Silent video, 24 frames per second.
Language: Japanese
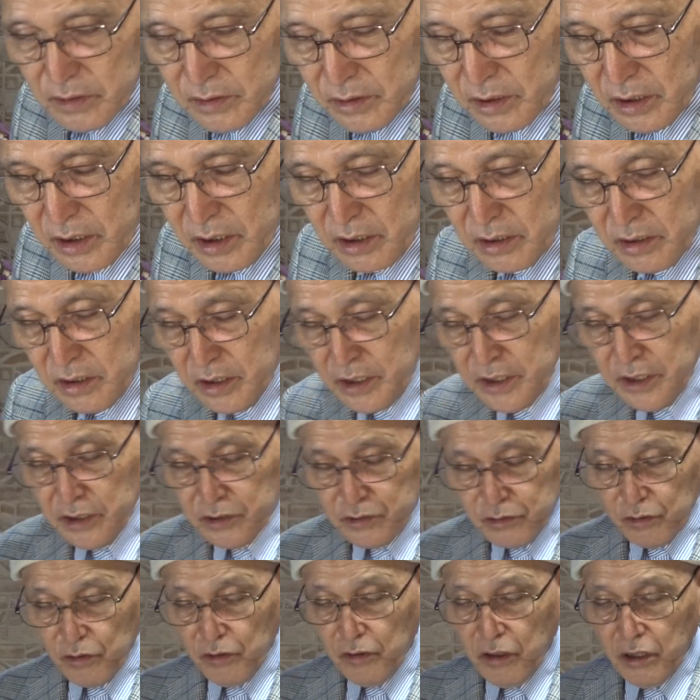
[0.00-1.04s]
あ
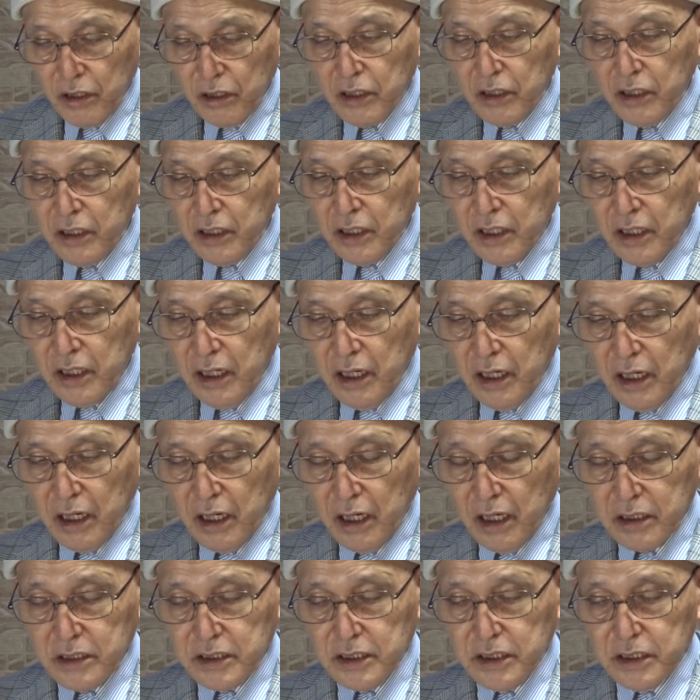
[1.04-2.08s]
えっ、と
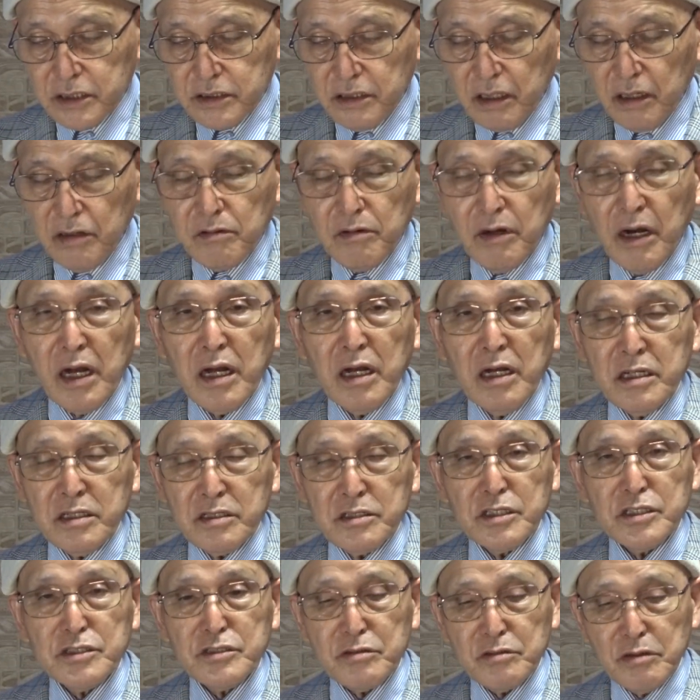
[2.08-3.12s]
歯切さんは
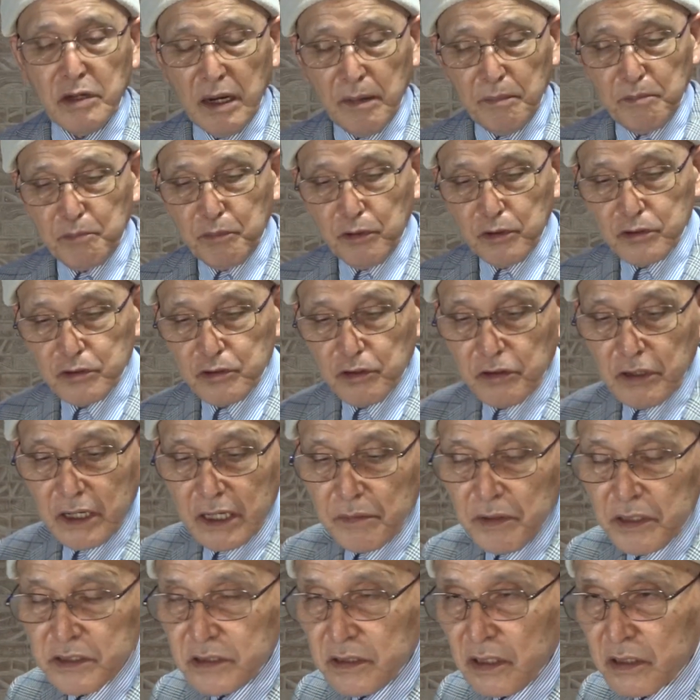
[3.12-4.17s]
28本と言わ
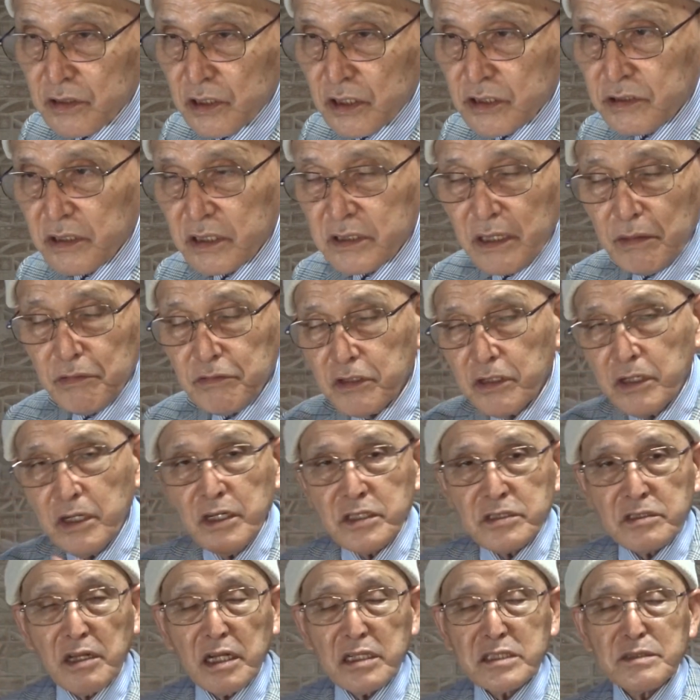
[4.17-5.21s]
れまして私は多分
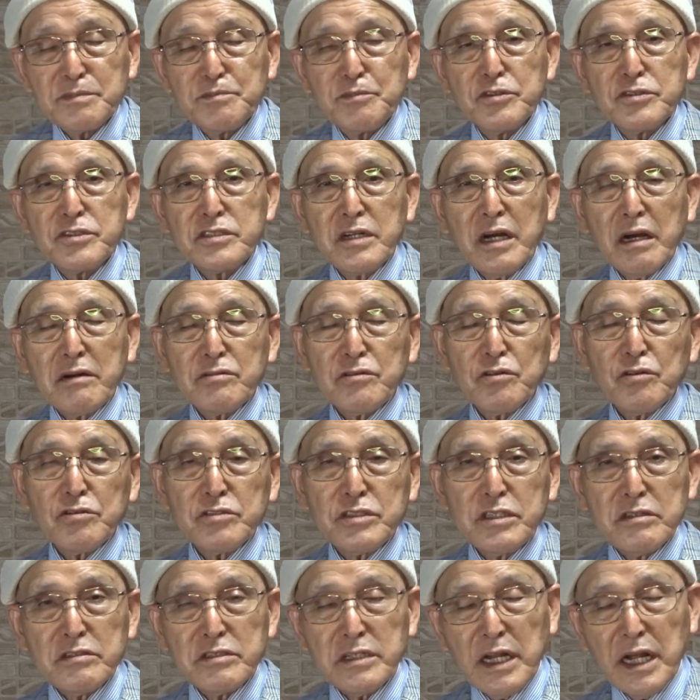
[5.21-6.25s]
30分近く残っ
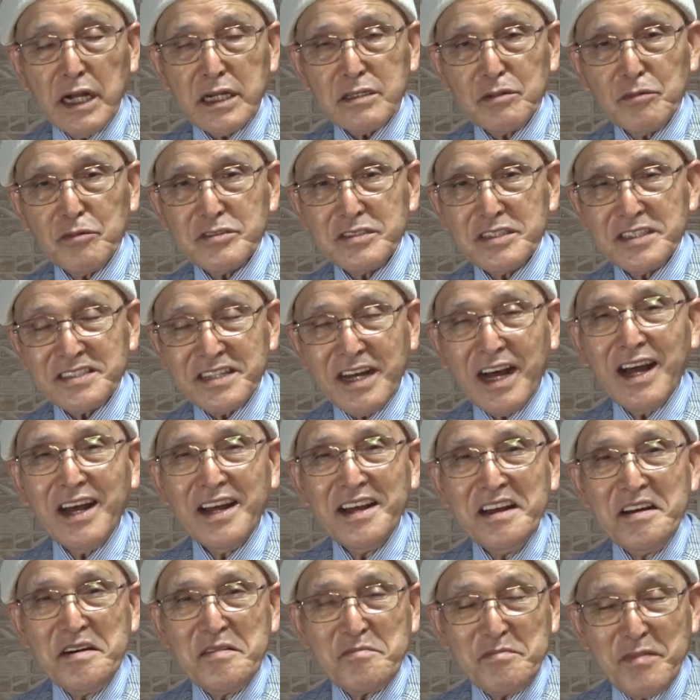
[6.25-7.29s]
てるんじゃないかと思うんですが
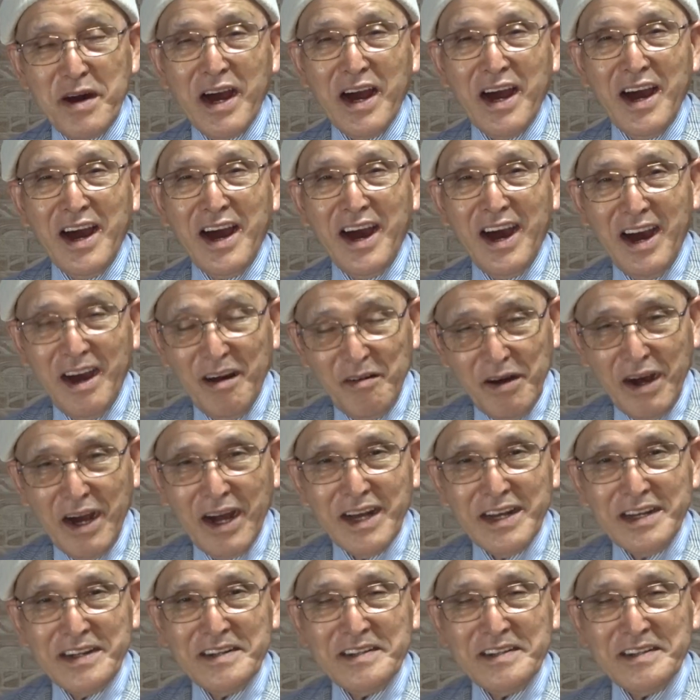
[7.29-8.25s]
まあ歯は